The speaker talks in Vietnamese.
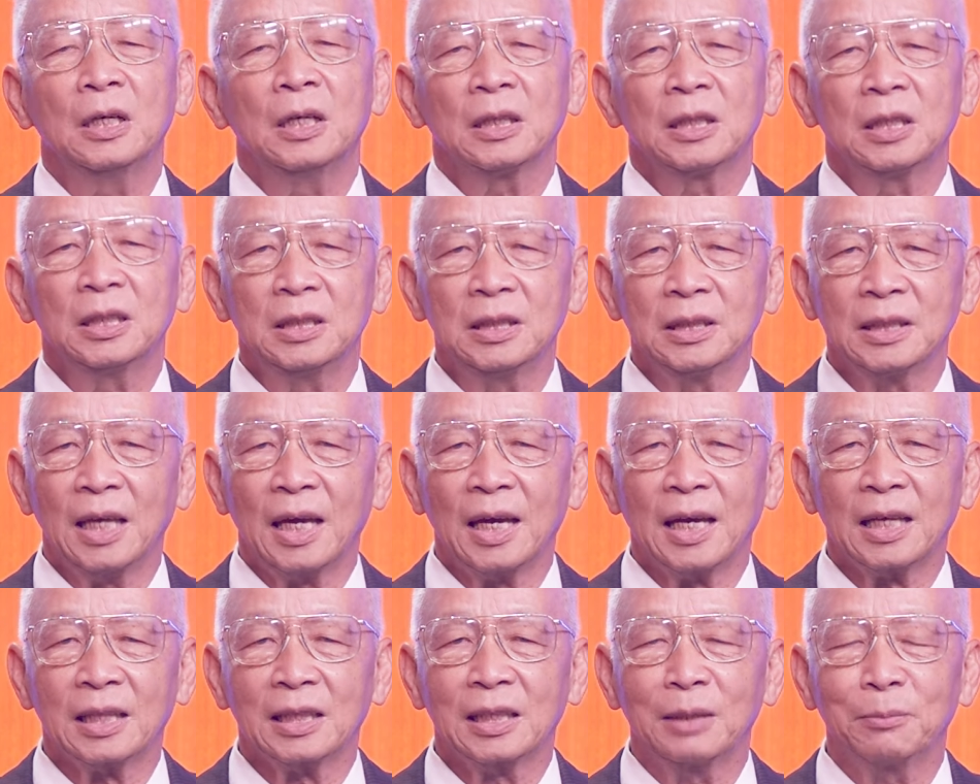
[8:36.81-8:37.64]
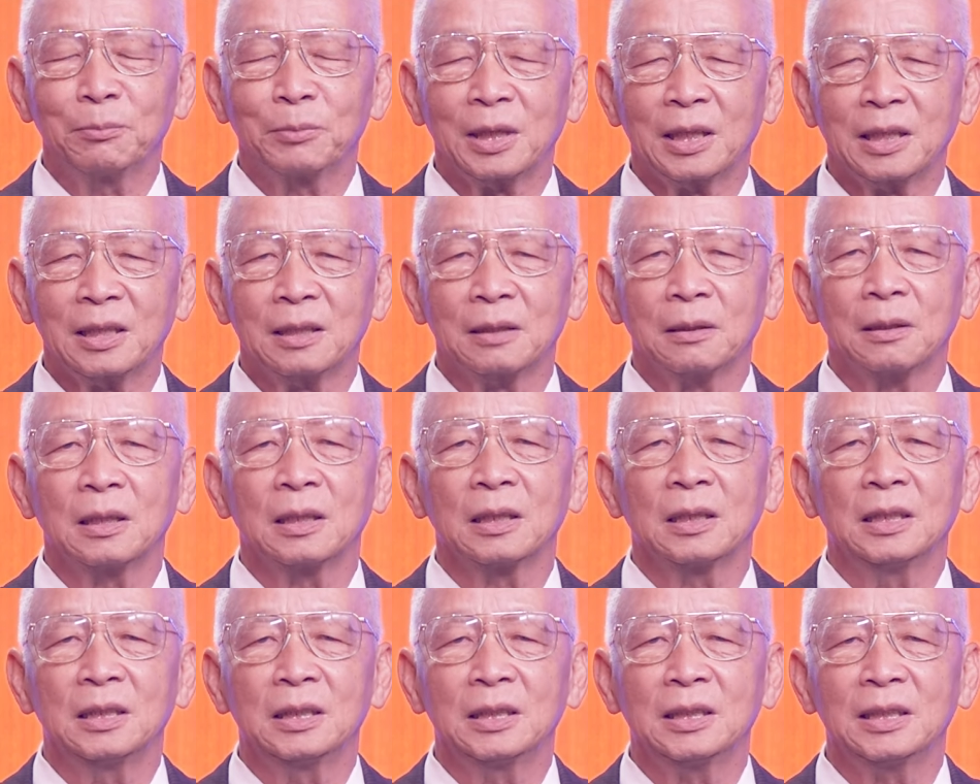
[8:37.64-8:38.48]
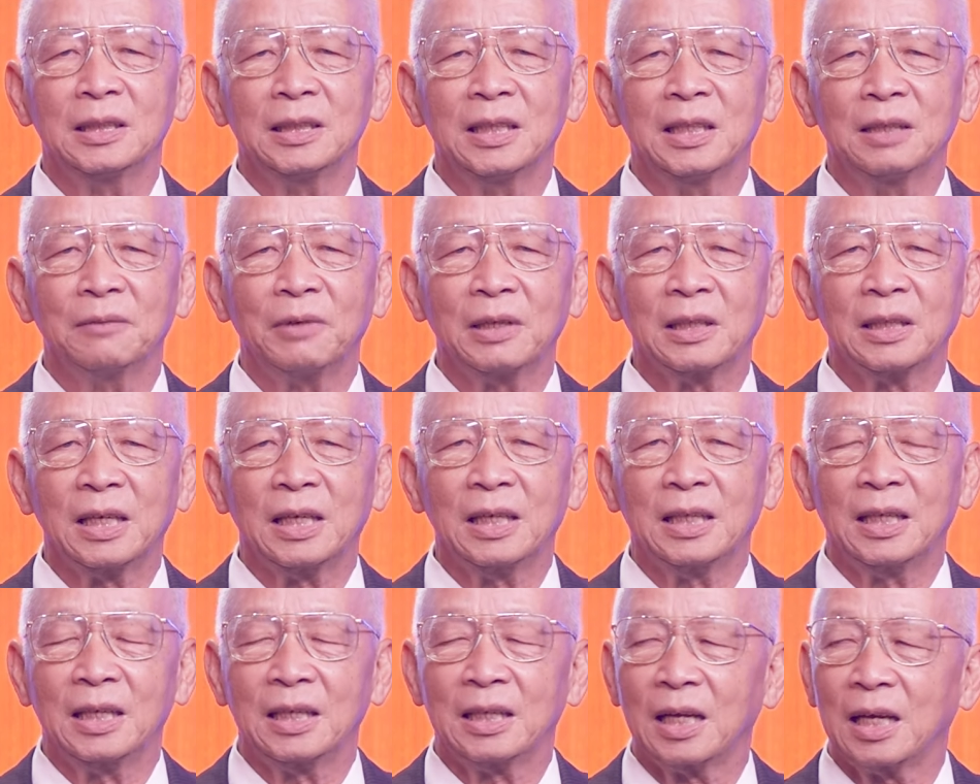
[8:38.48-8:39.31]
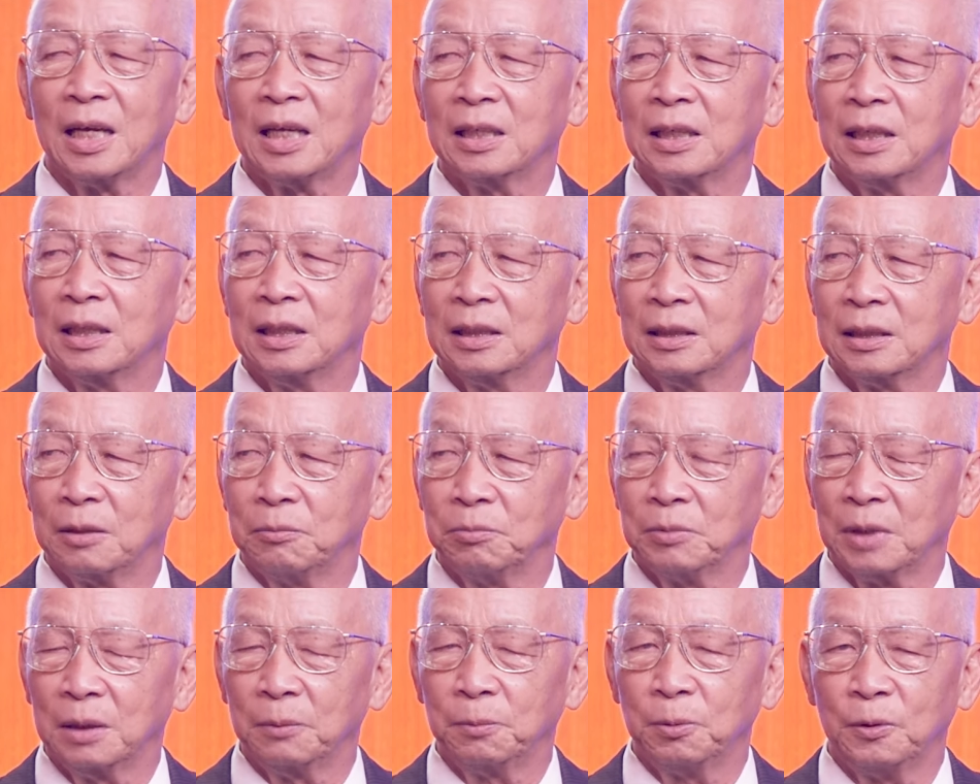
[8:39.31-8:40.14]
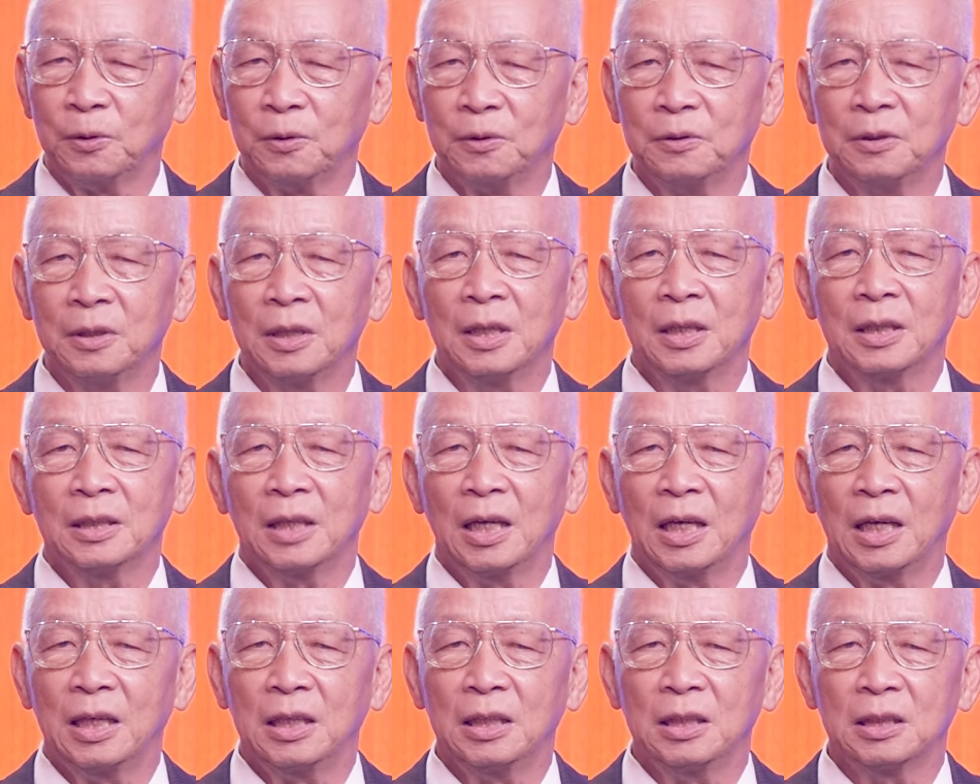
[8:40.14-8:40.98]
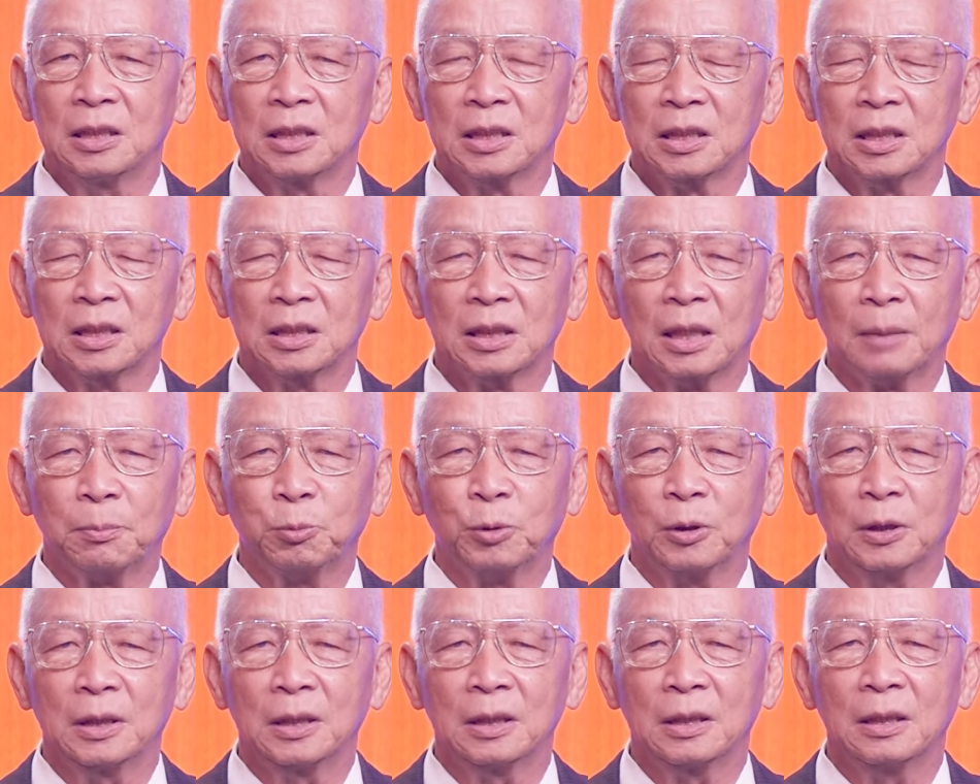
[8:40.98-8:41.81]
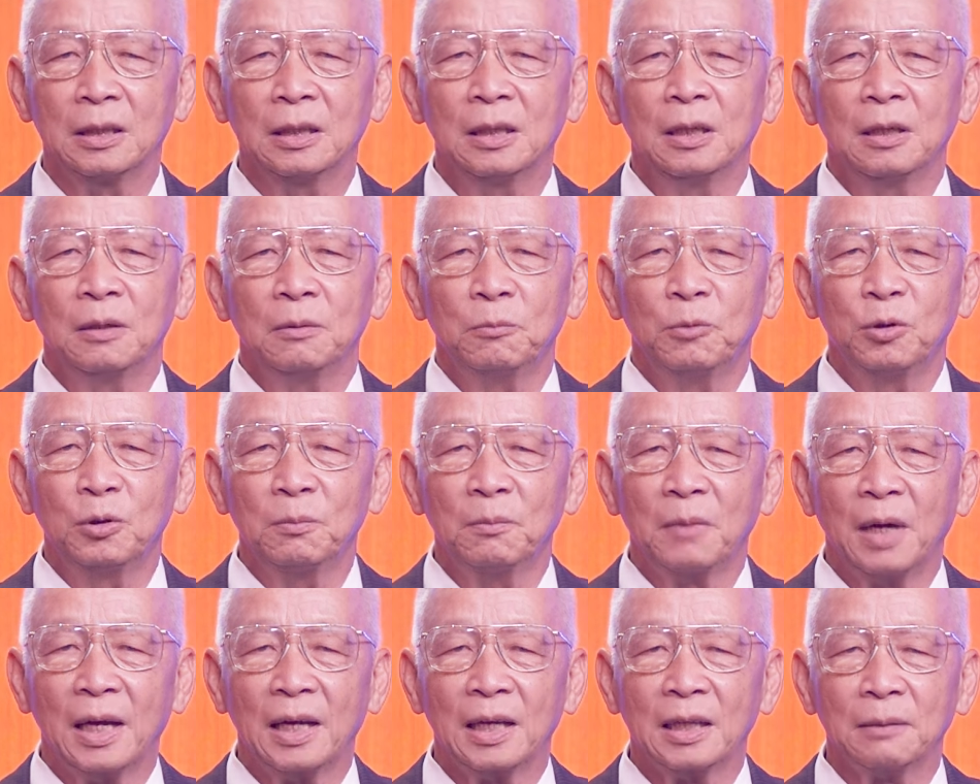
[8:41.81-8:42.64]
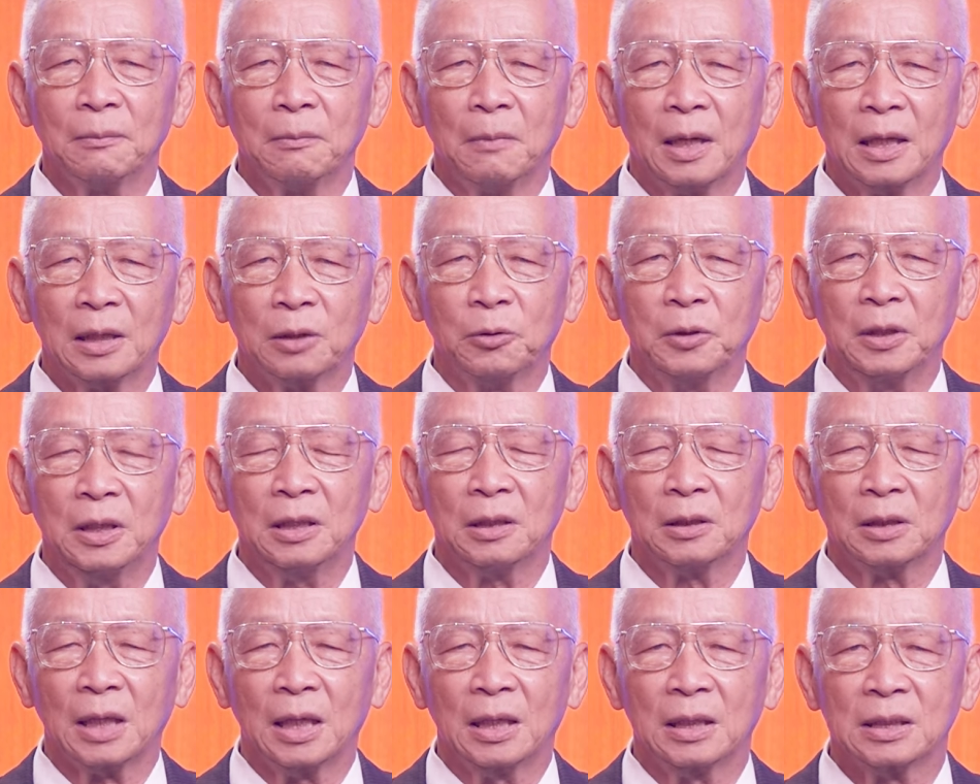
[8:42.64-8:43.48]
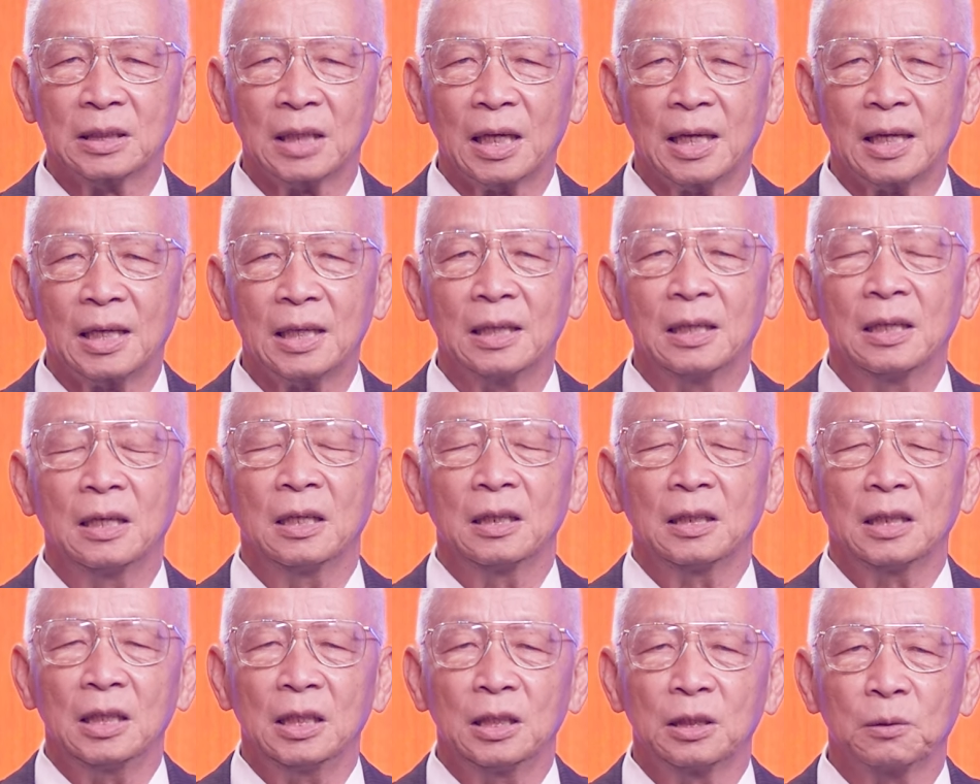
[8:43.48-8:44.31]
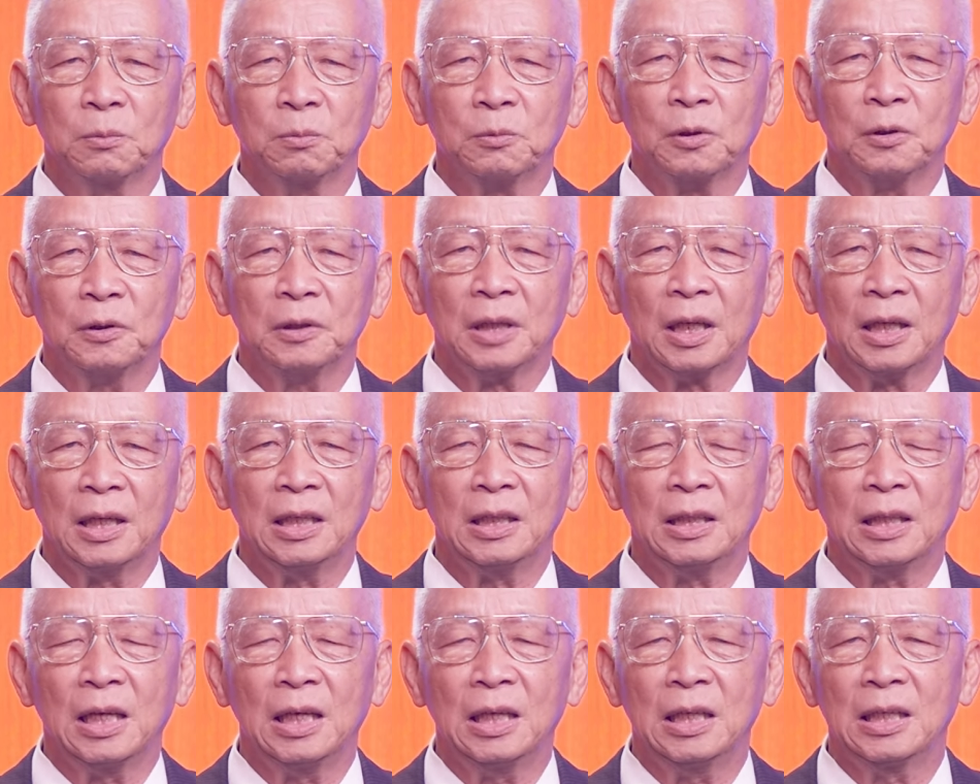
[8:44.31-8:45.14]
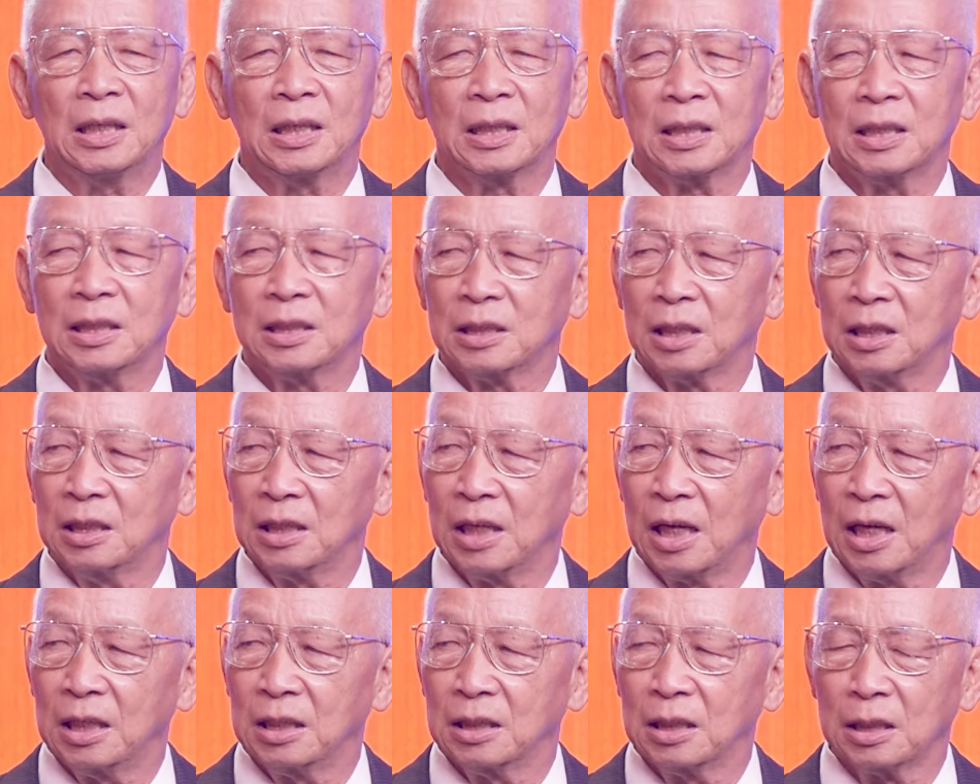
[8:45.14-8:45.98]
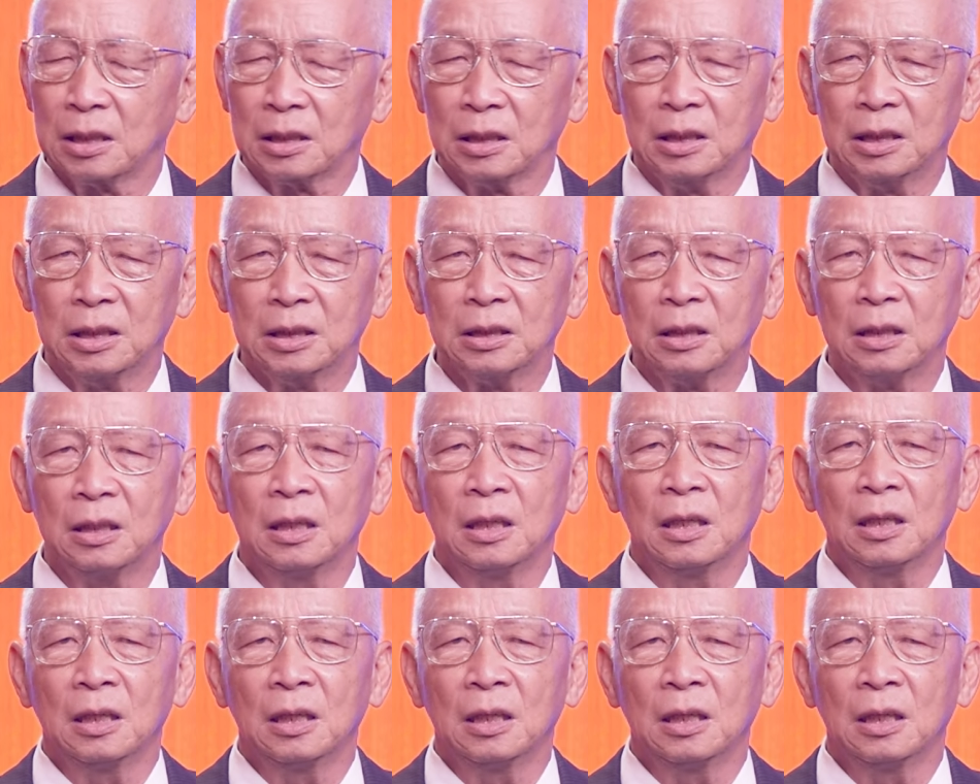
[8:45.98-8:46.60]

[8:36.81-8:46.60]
thương gia tìm cách đưa những vấn đề này ra trong, thành phố để được sự chấp thuận buôn bán ma túy cần sa thì chúng tôi thấy đây là cái trở ngại rất lớn